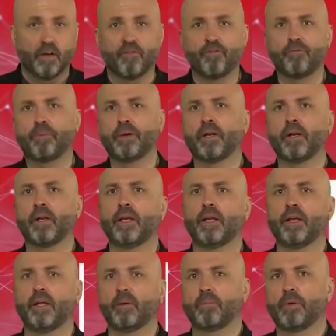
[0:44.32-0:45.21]
В
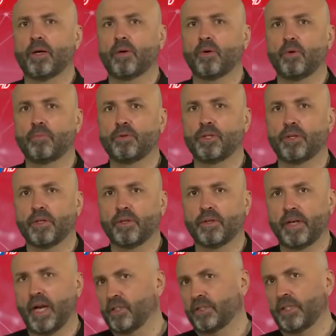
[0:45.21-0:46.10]
Берлине
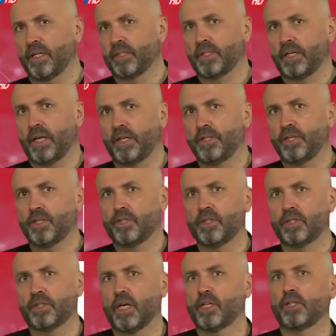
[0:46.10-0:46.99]
погромщики в гражданской
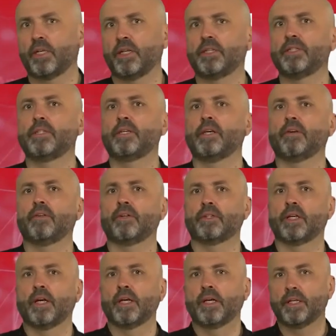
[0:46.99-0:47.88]
одежде сожгли
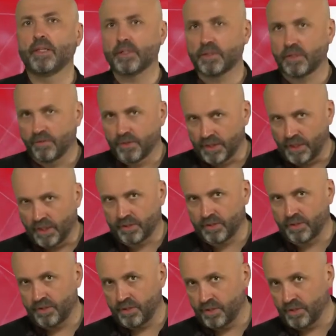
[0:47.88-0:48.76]
9 из
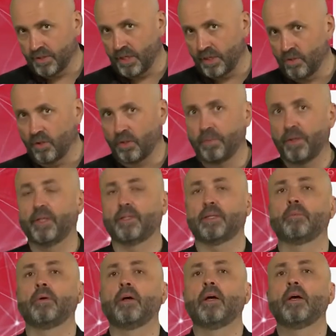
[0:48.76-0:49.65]
12 синагог, при
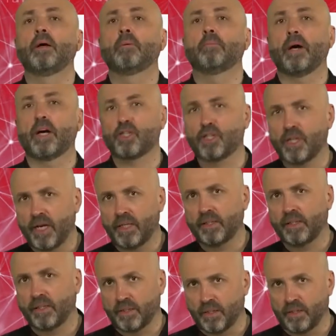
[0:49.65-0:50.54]
этом
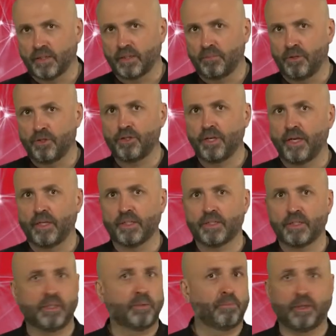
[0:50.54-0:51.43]
пожарные, как
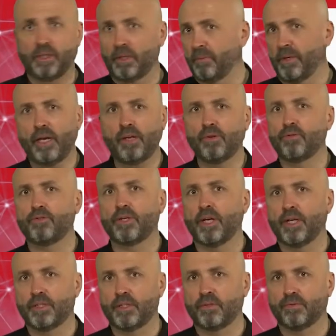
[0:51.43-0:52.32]
отмечается, не принимали
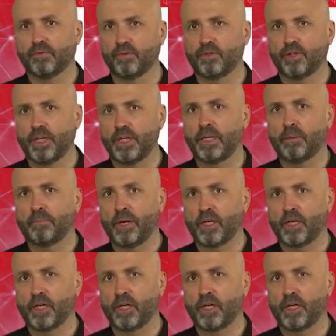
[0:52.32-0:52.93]
участие в тушении